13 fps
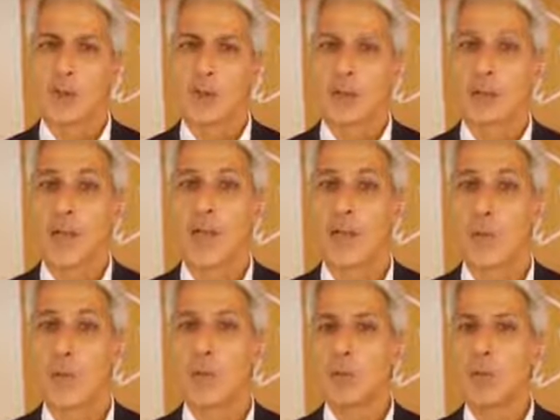gere
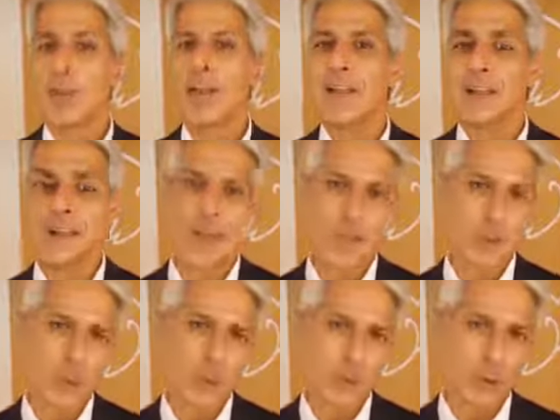prosperidade
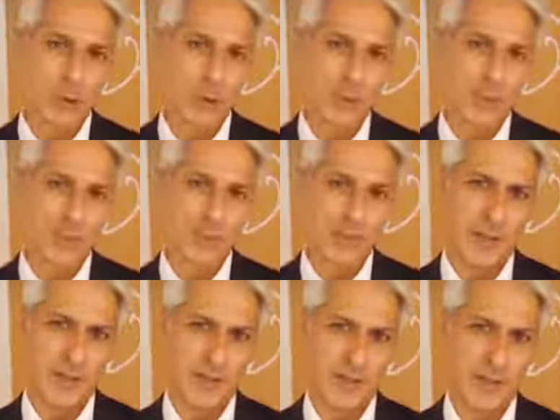para todos os
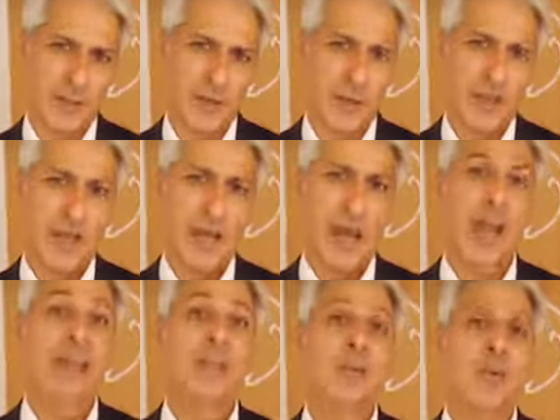brasileiros,
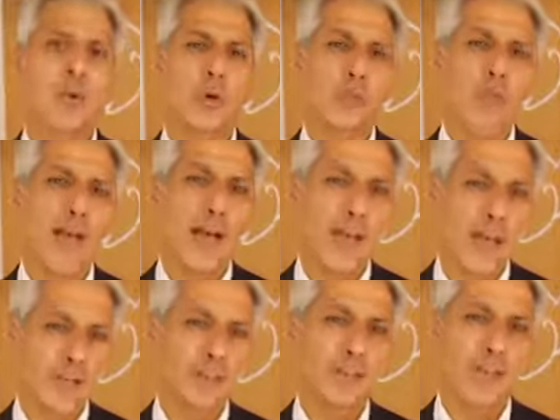reduza
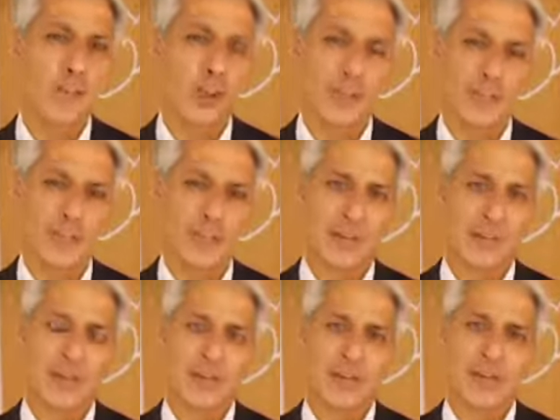as
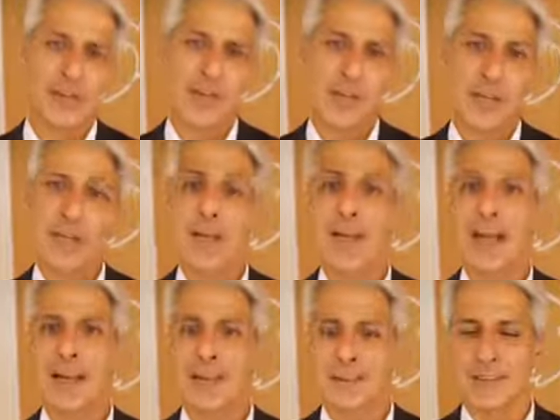desigualdades e
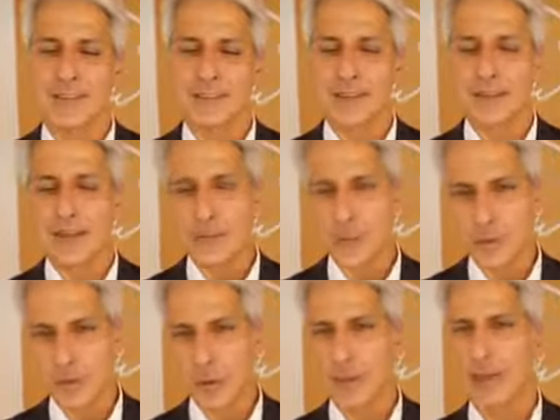garanta a
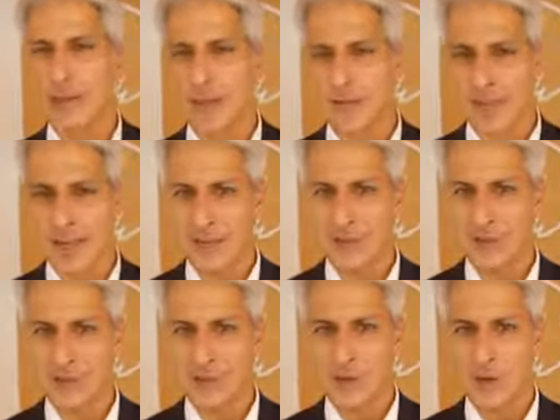
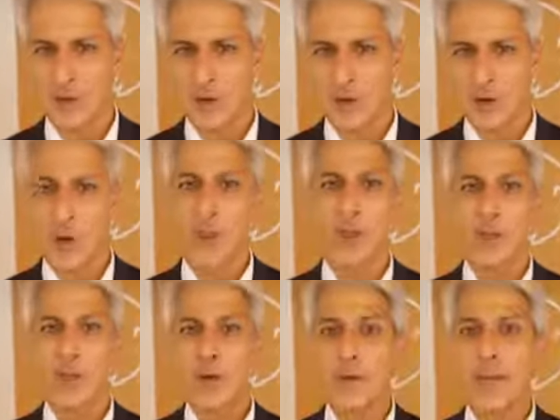sustentabilidade. Um
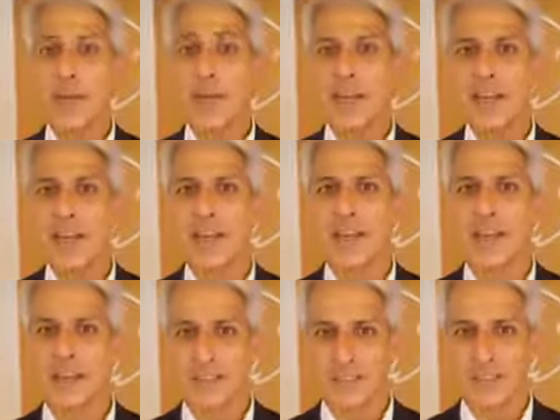modelo que crie
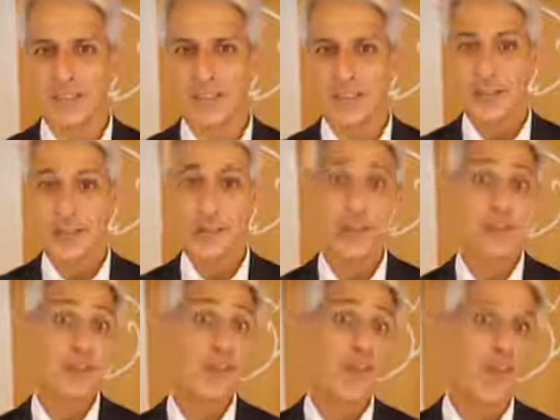riqueza
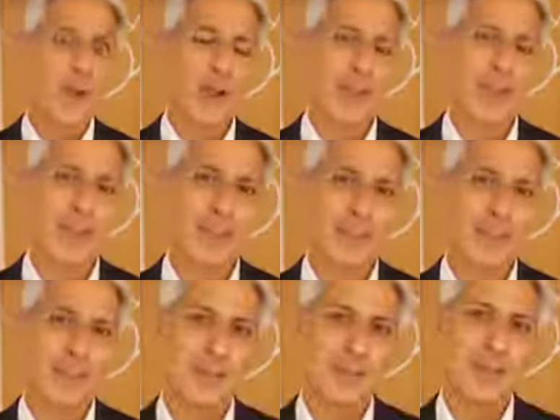distribua a
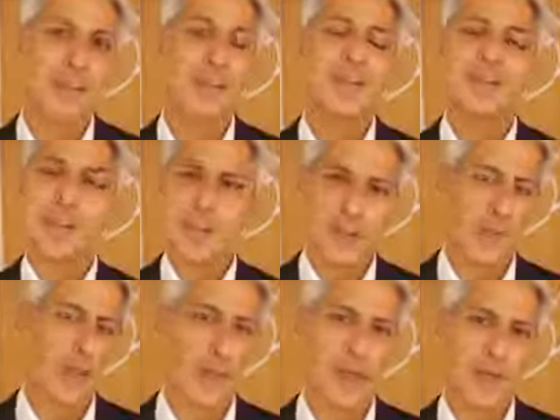riqueza sem
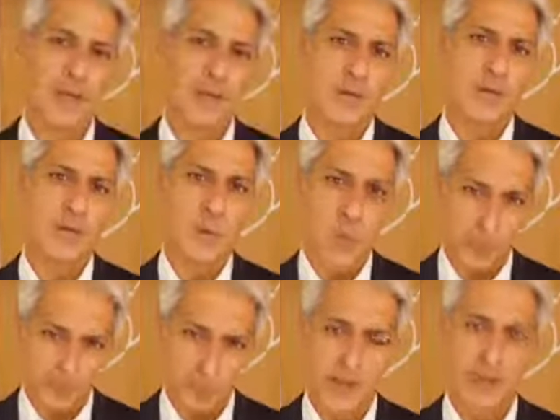destruir o
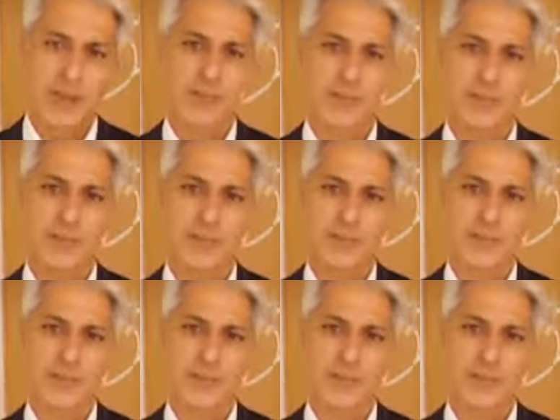meio ambiente.